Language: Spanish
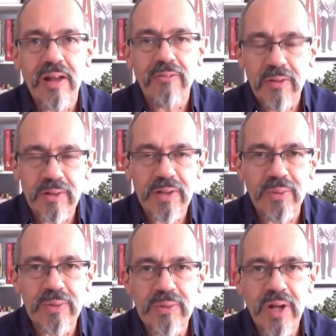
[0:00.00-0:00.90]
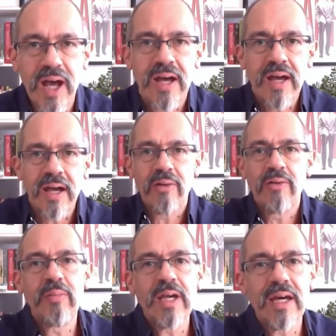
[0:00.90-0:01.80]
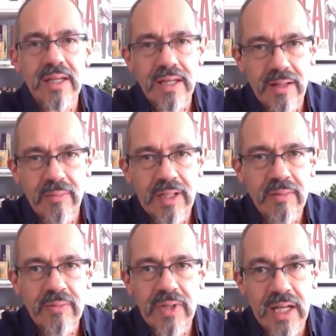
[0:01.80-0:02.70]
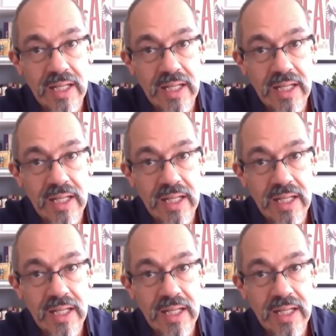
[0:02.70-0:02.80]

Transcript: el Fondo de Cultura Económica, de quien le mandamos,